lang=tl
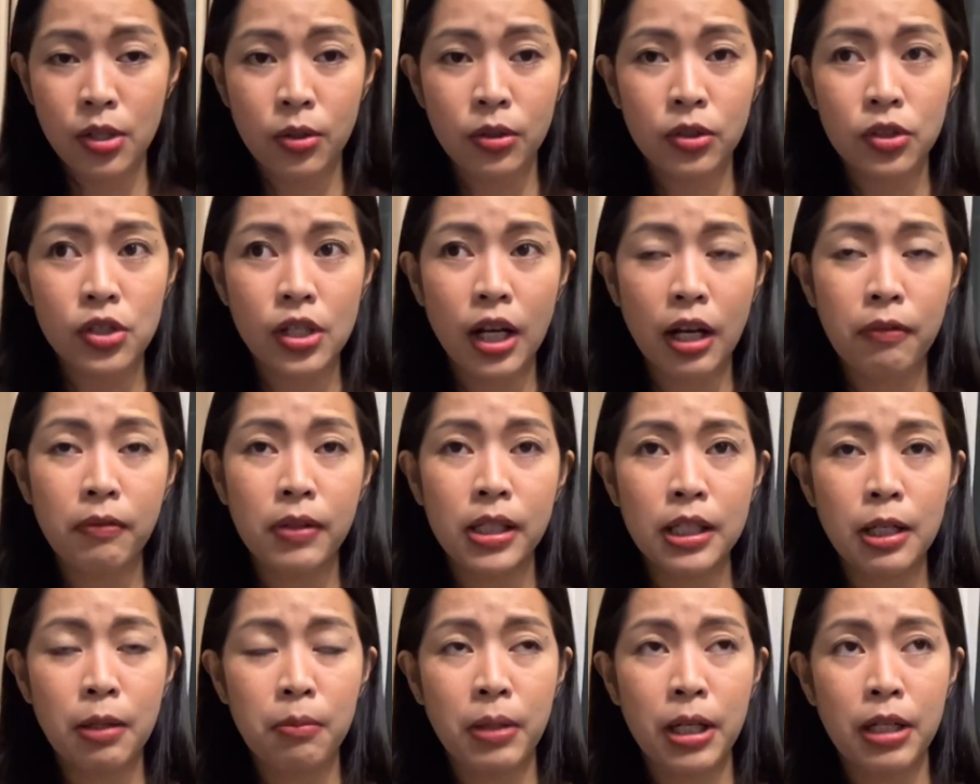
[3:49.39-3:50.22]
Yung
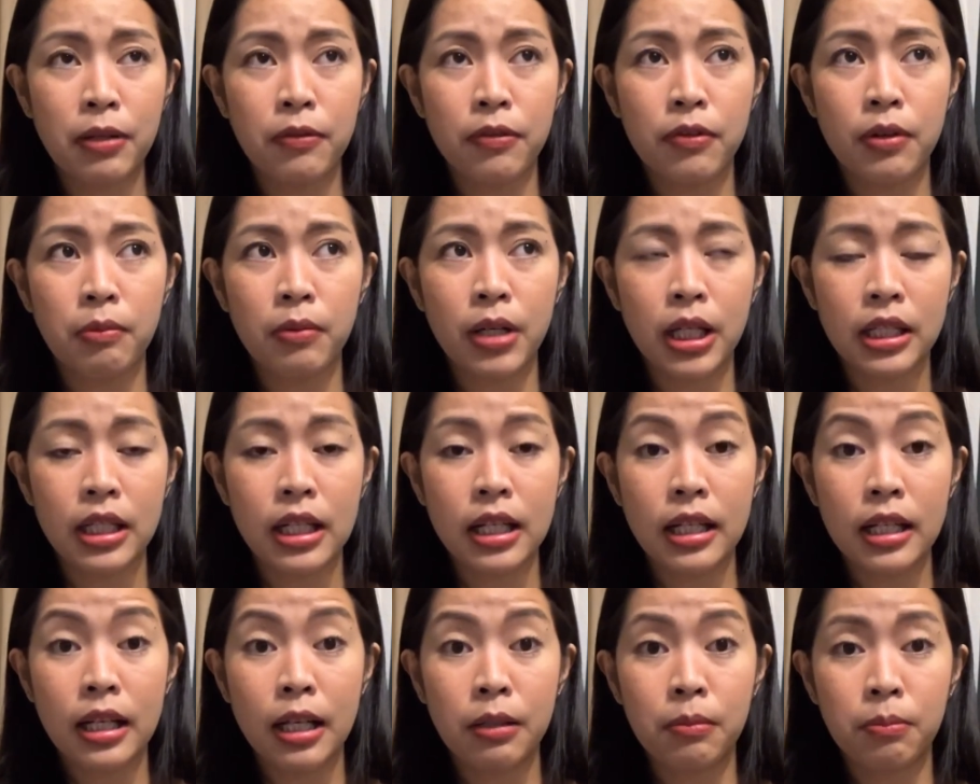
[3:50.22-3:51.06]
travel naman from
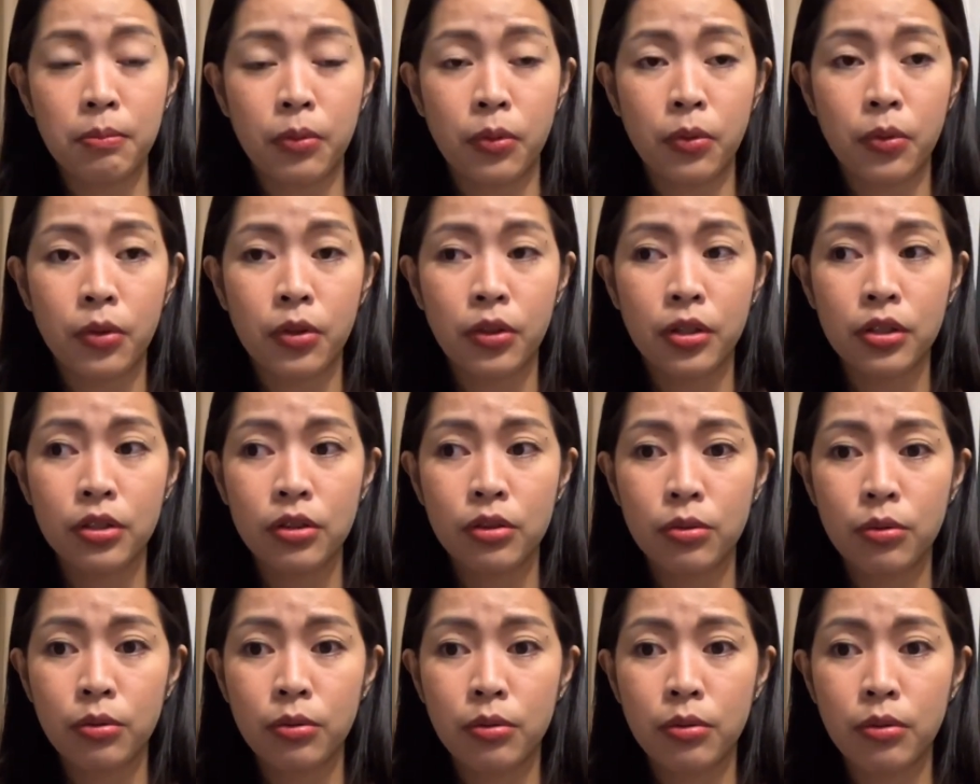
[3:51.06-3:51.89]
Katiklan Port
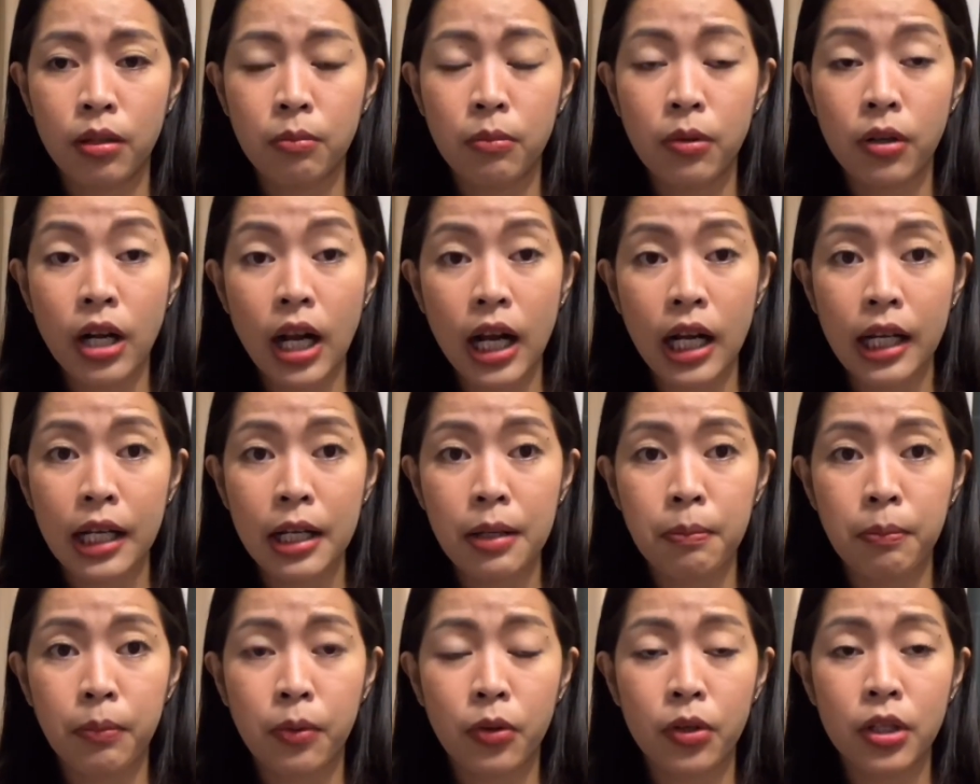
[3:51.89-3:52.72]
to
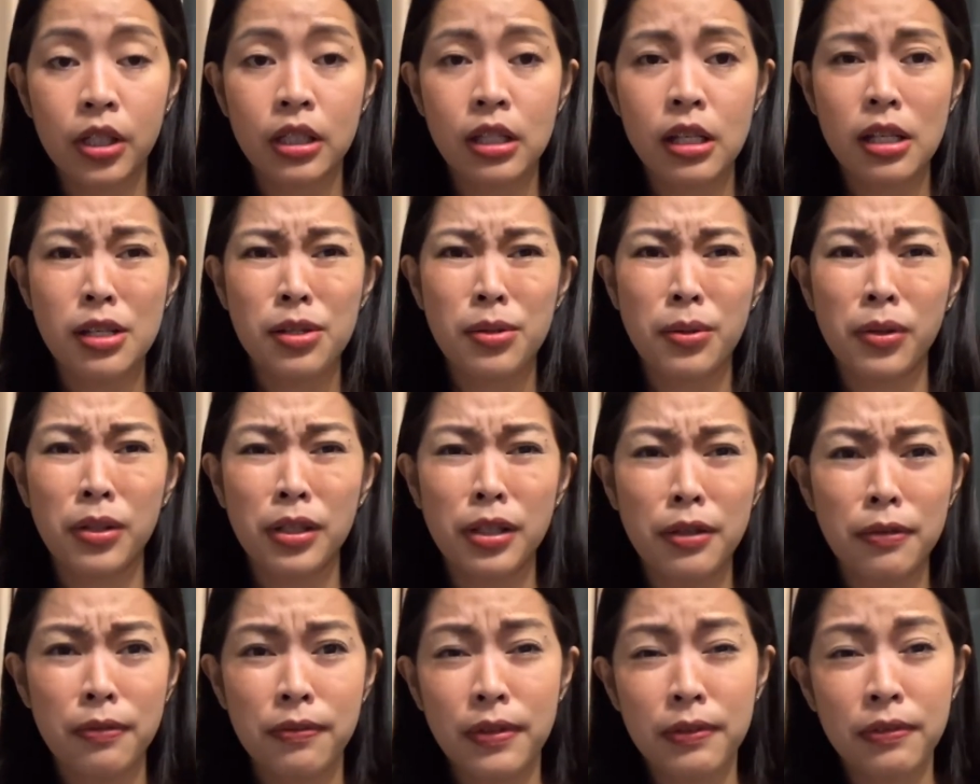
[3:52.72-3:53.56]
Boracay Port is
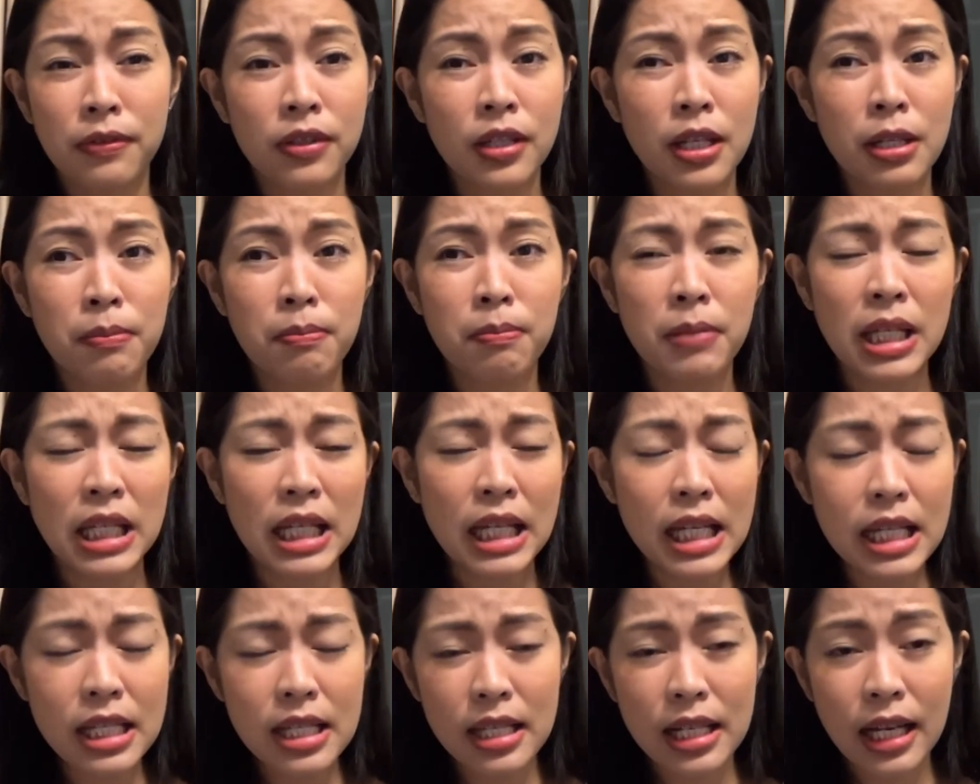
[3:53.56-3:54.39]
only 15
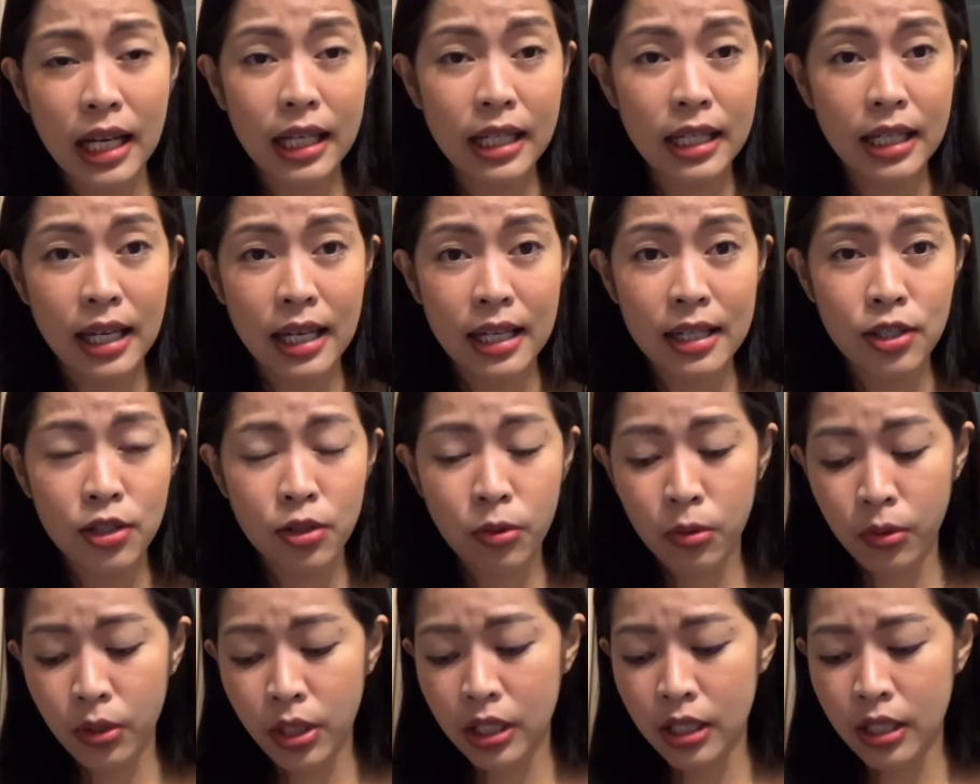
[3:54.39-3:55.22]
minutes. I guess
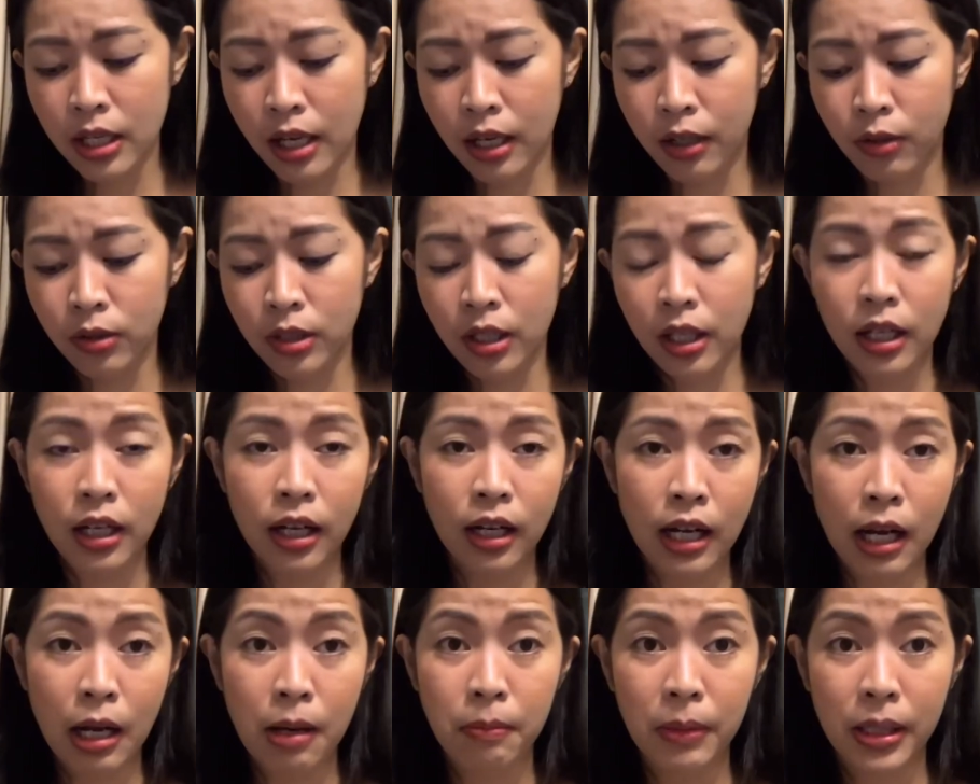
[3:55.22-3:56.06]
kung hindi ako
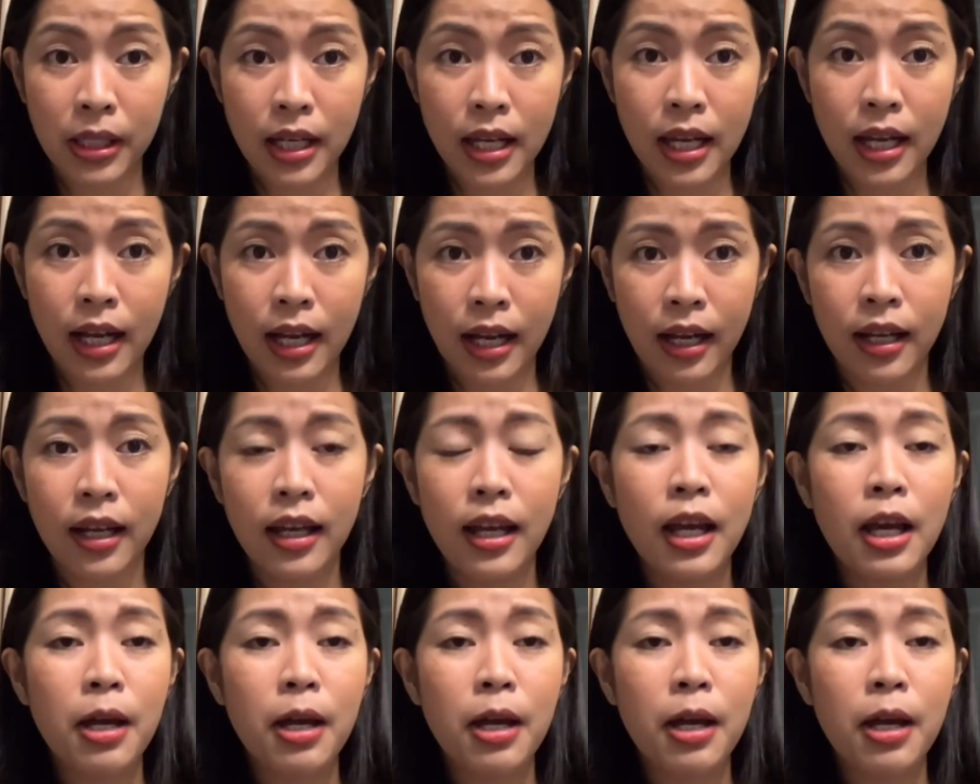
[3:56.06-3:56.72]
nagkakamali ha.